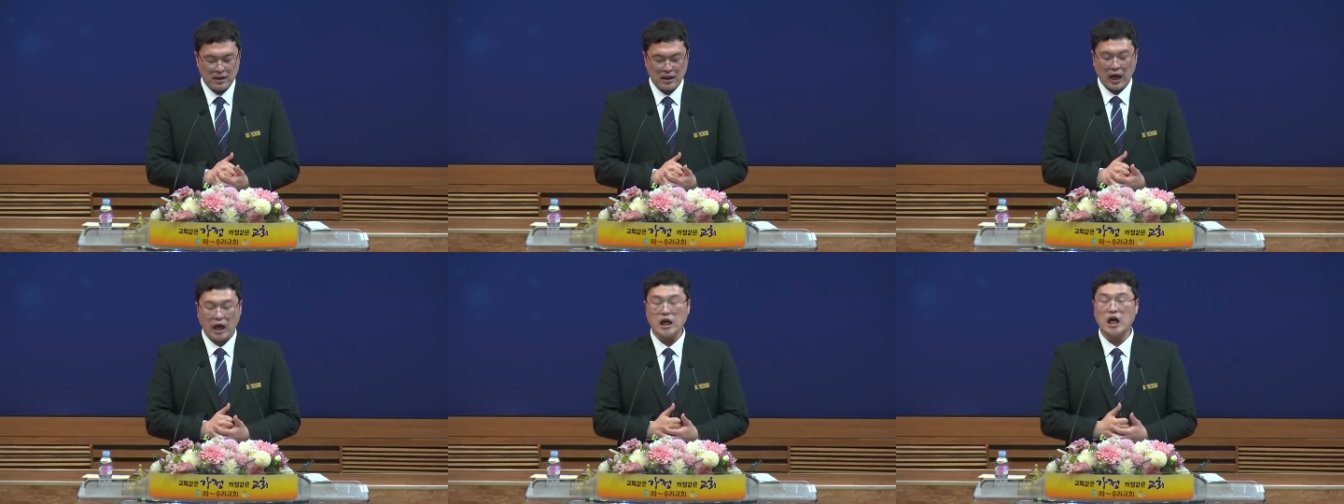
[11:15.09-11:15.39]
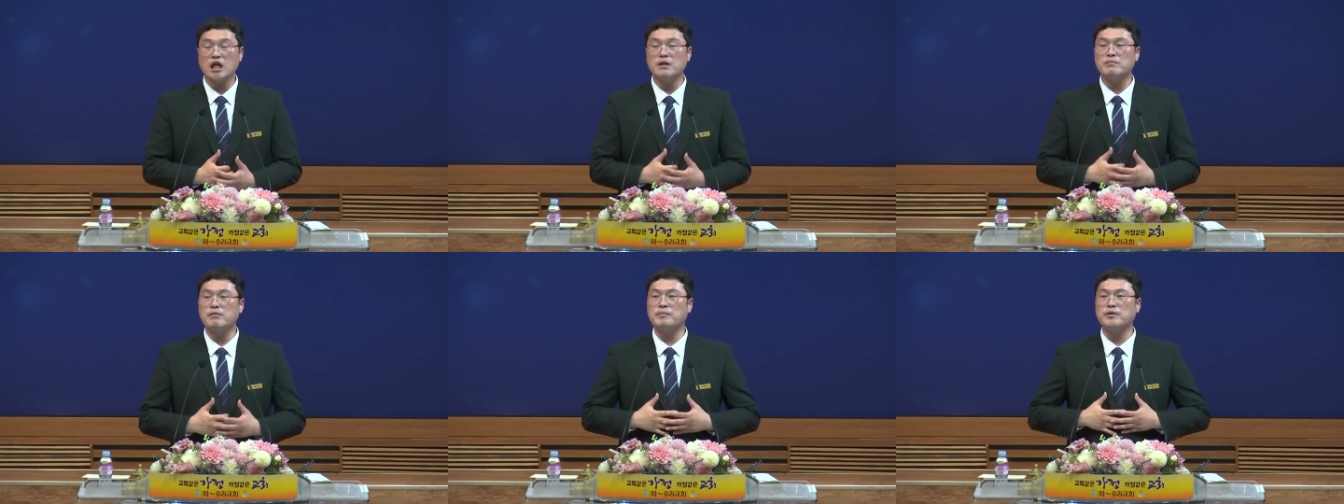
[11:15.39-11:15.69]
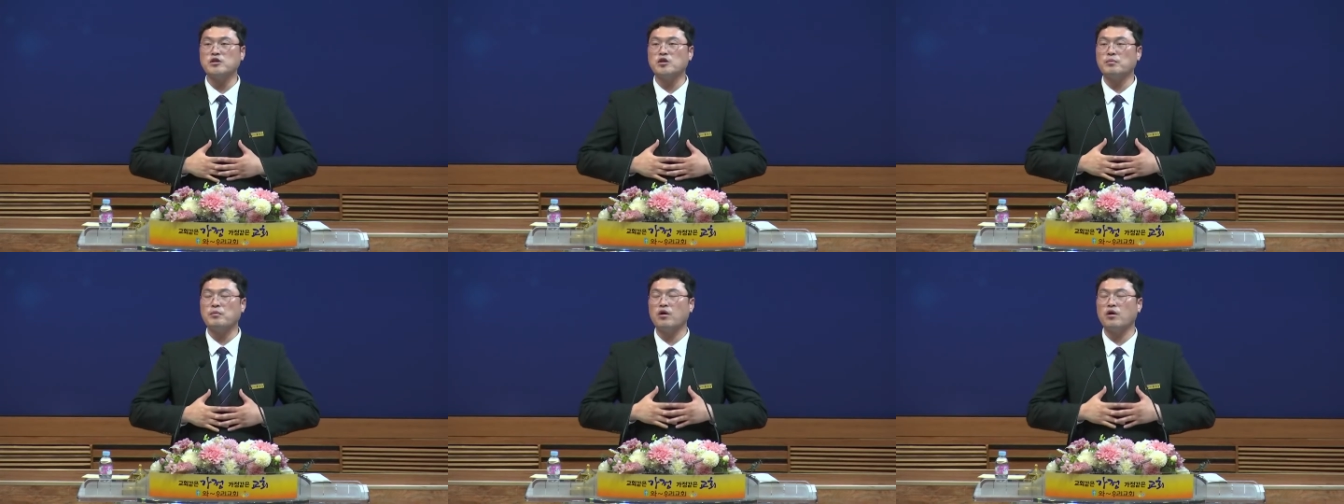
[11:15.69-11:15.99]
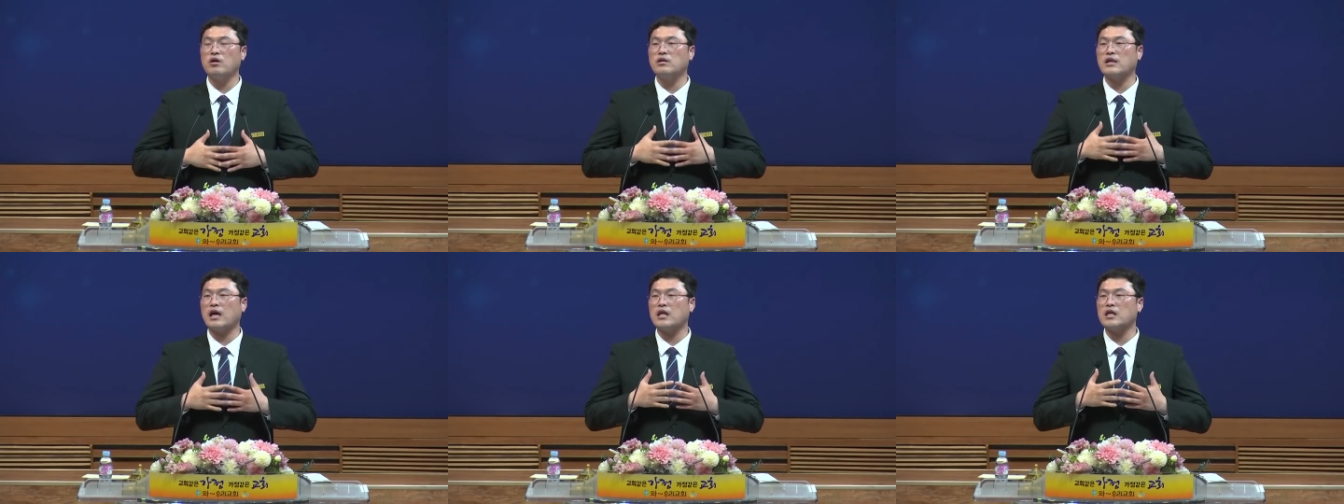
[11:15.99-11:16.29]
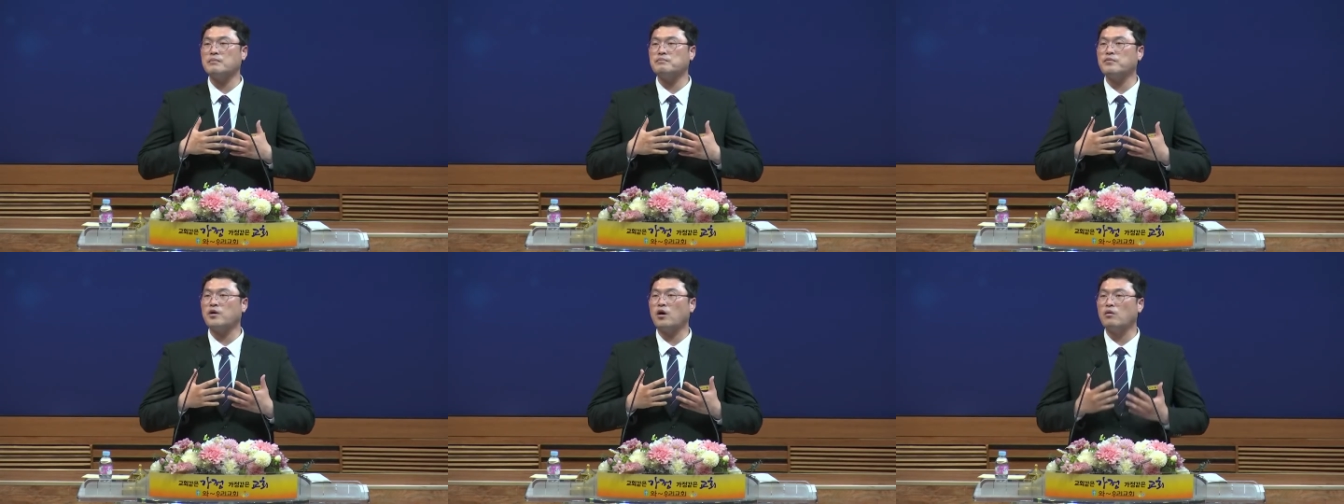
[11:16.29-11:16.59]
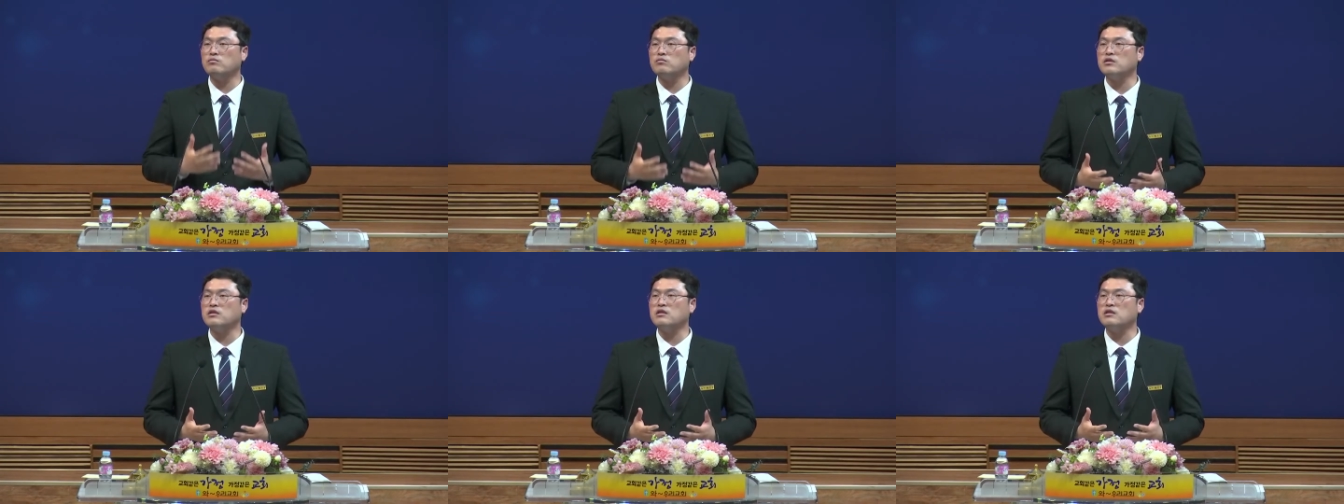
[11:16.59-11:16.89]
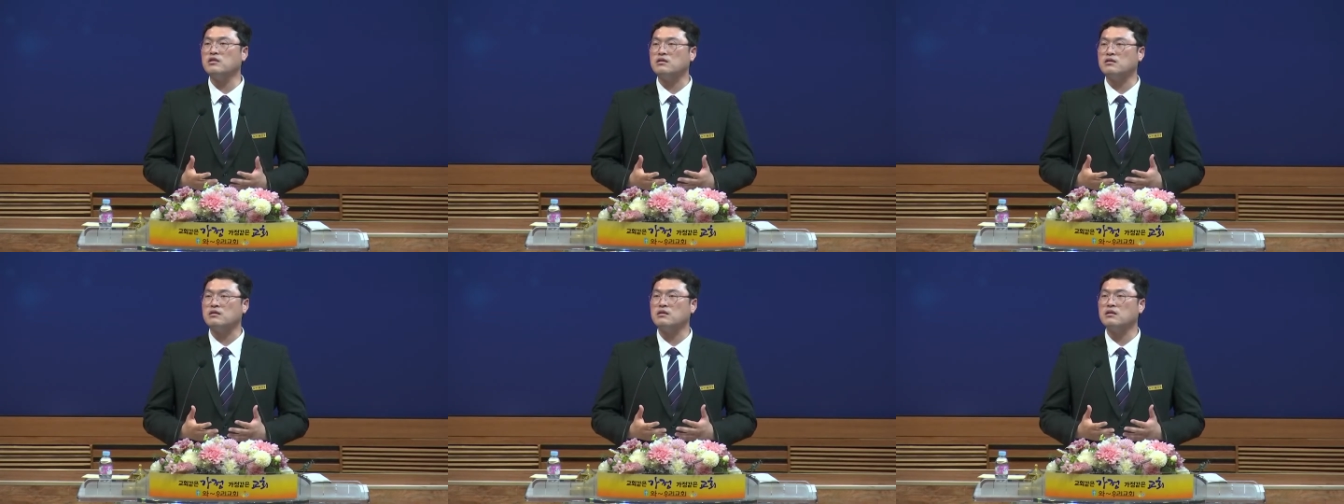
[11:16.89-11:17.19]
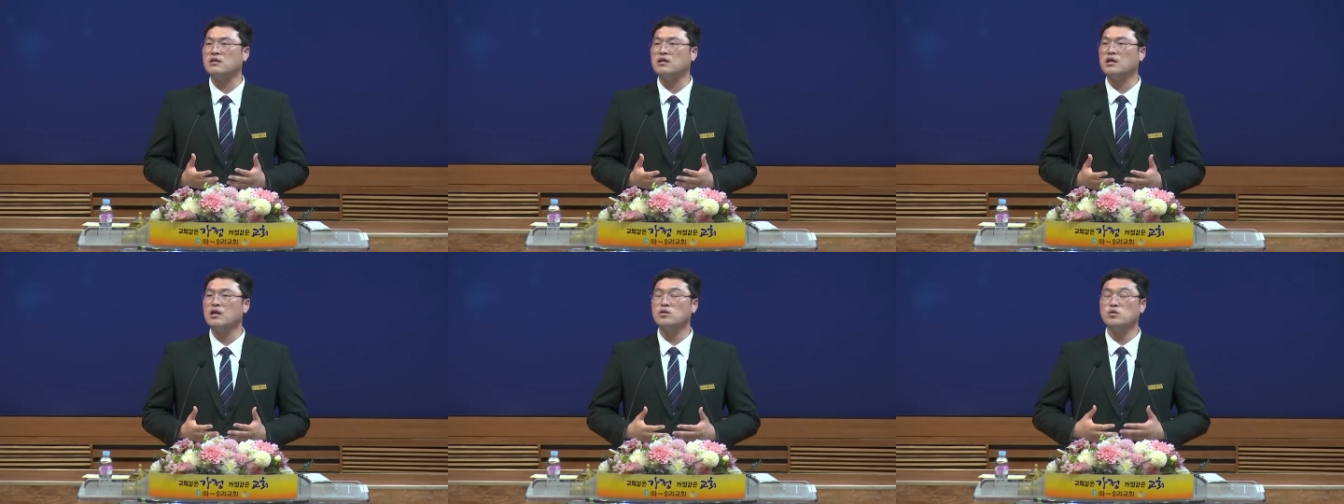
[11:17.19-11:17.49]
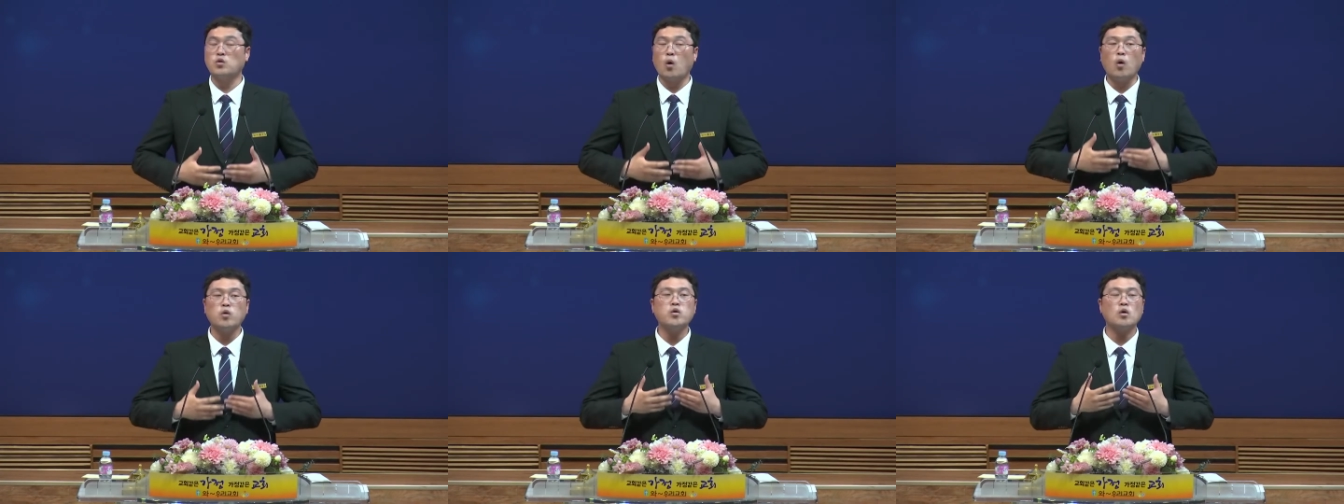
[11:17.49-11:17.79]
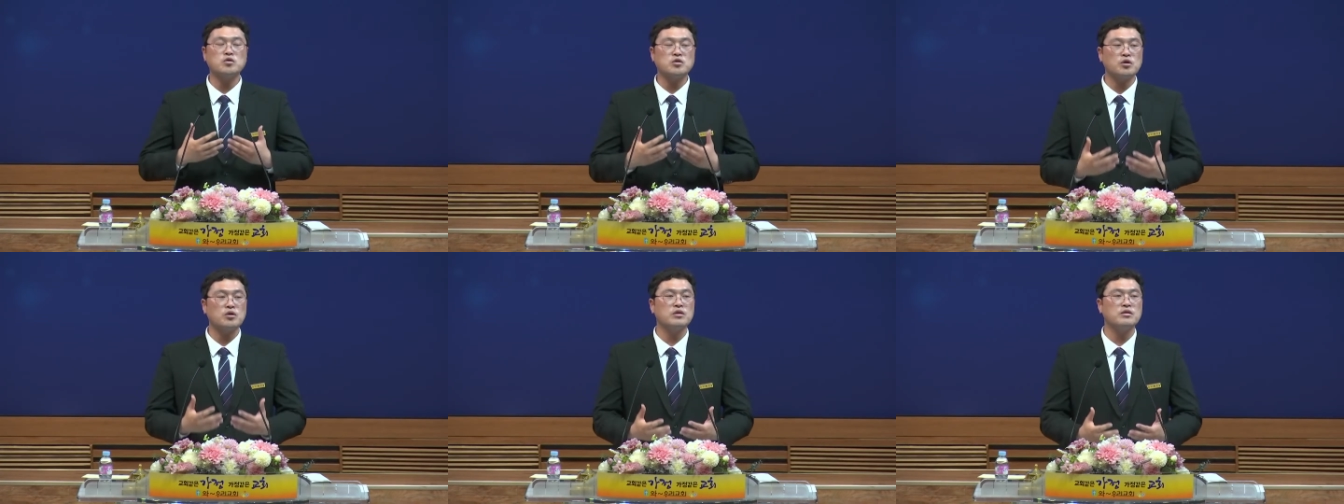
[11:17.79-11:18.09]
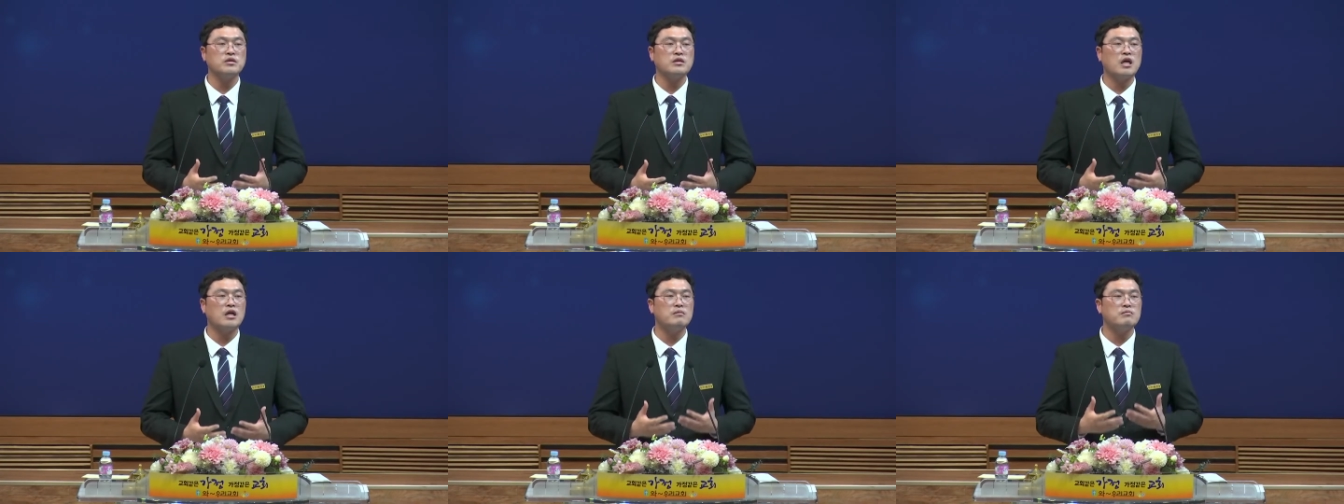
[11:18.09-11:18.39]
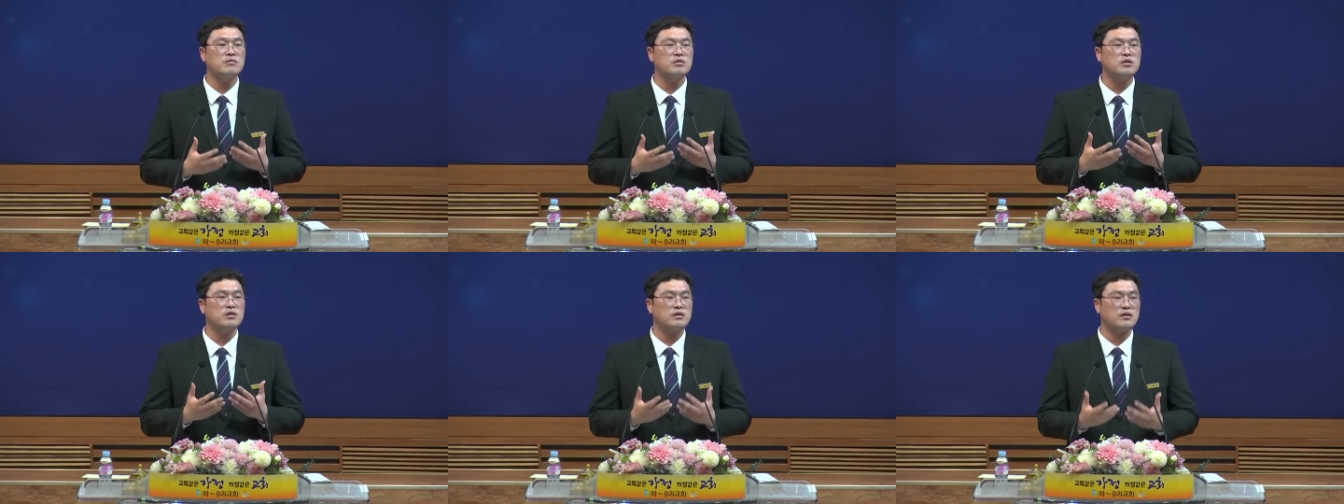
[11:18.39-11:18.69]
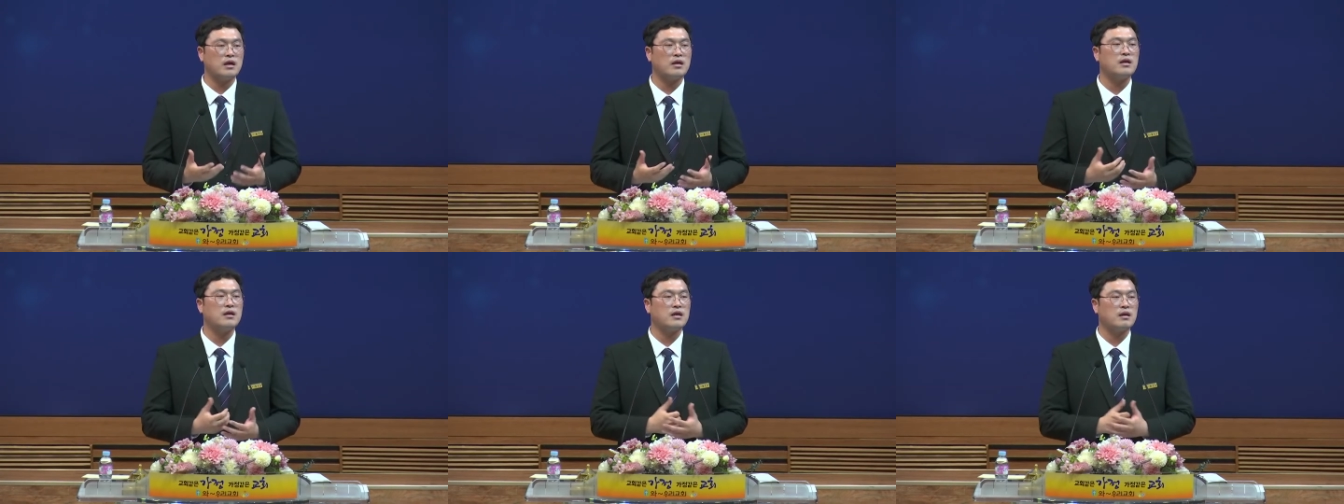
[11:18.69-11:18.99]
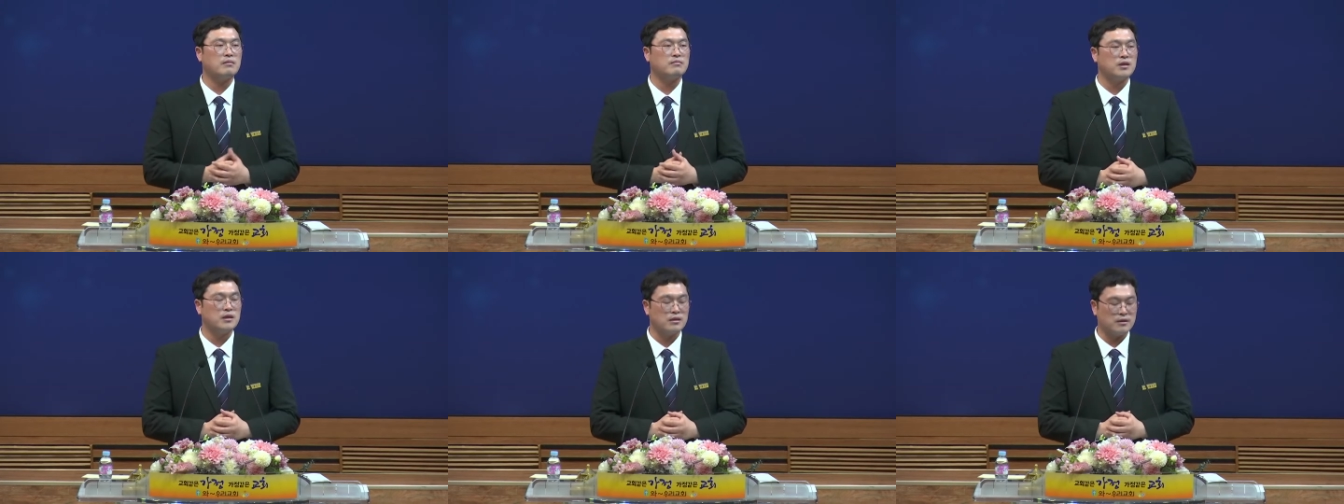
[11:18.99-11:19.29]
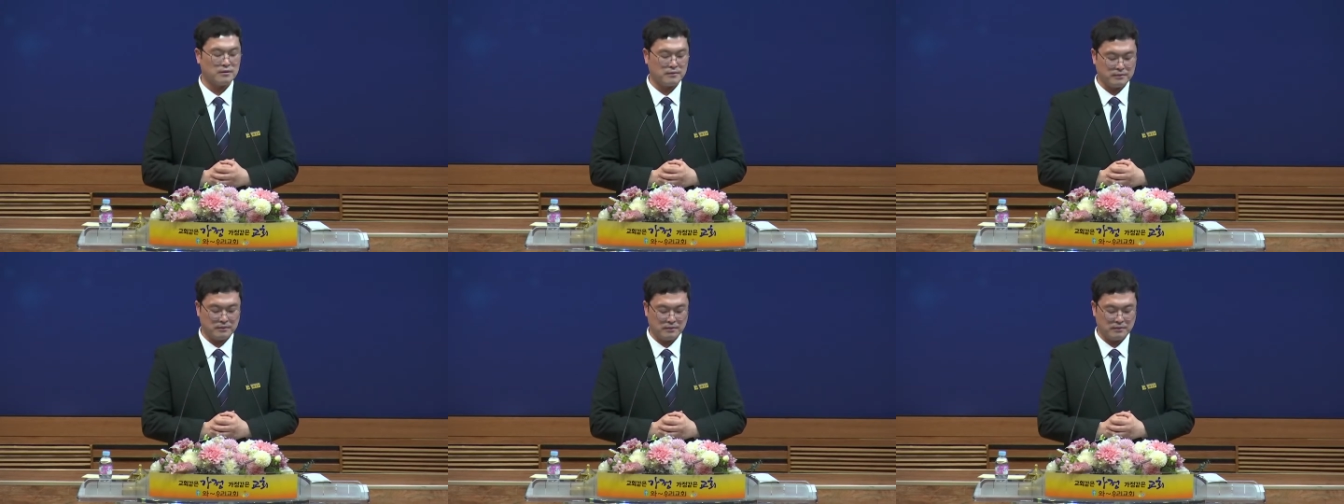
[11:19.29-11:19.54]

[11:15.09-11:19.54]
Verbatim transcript: 하나님 앞에서 별 다를 바 없는 도덕적인 삶을 살아갑니다.